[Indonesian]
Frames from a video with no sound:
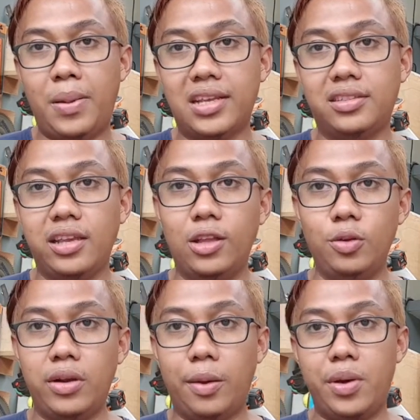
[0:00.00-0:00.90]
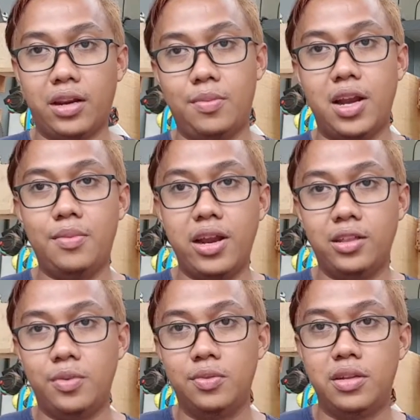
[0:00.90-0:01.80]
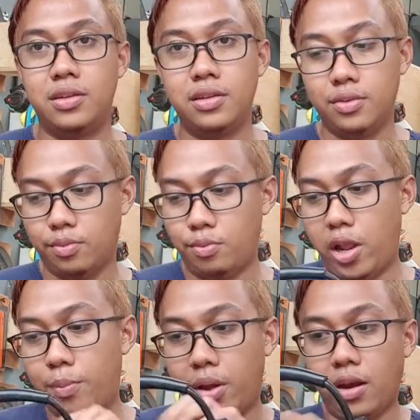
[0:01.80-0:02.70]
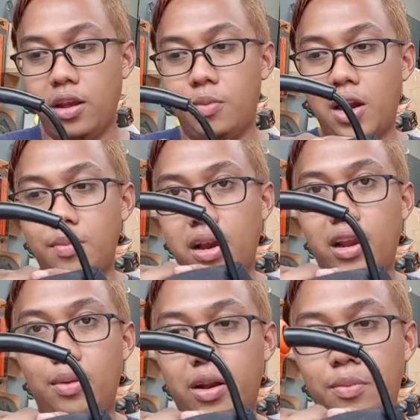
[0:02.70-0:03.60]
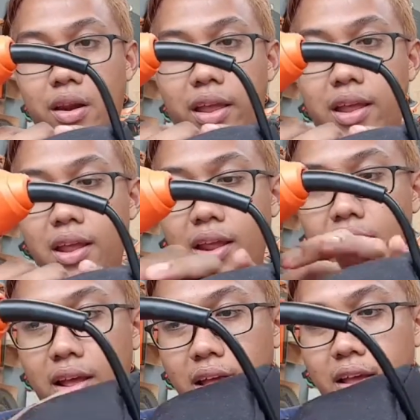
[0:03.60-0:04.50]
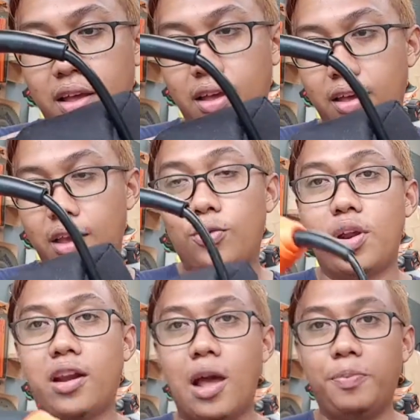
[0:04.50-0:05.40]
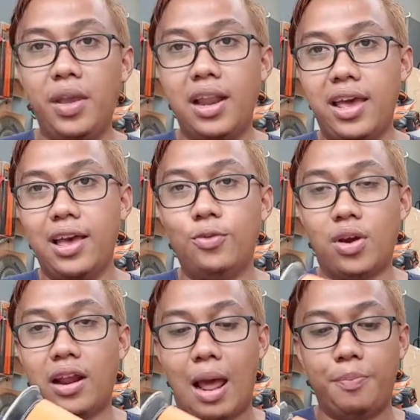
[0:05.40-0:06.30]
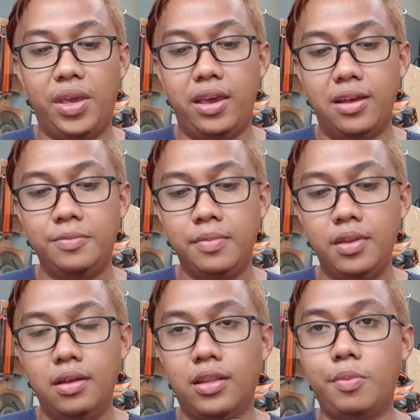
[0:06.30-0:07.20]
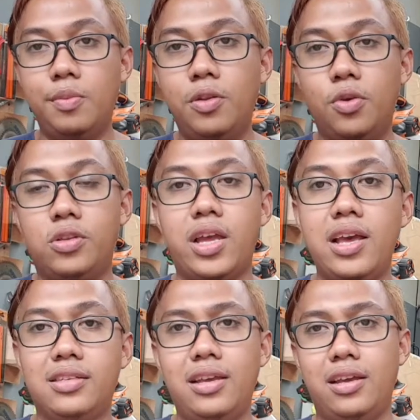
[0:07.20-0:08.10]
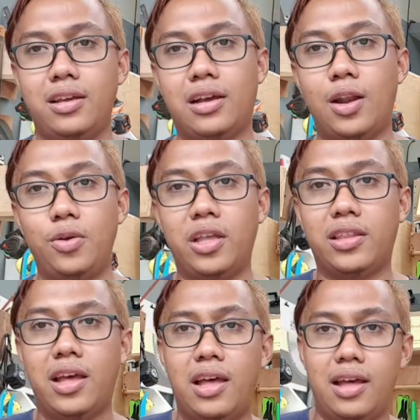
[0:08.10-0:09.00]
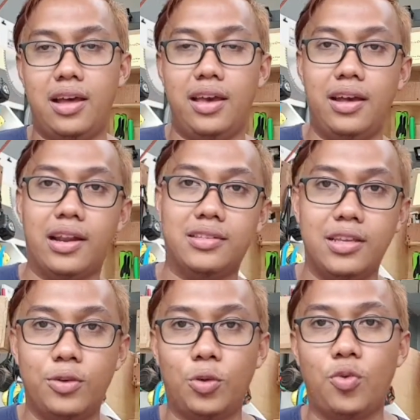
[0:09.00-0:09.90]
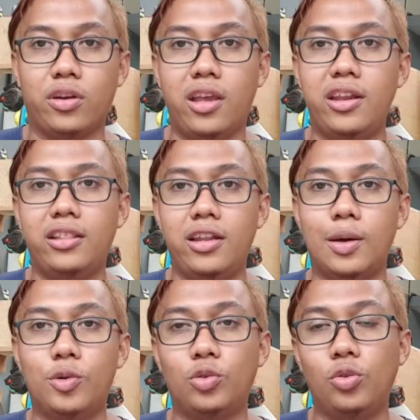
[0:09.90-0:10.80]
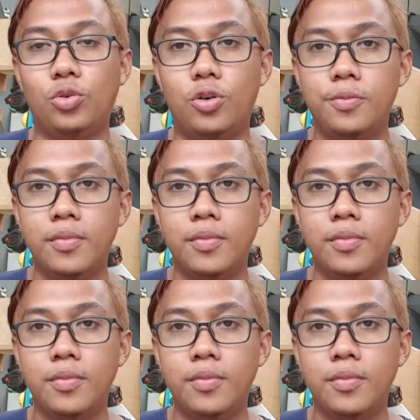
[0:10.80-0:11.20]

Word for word: plastiknya tuh melebar kemana-mana teman-teman melebar nih kemana-mana dia melebar ya ya kurang rapi lah ya kurang rapi ya tapi menurut saya sih kalau kita yang kerjanya woodworking ini kan tidak butuh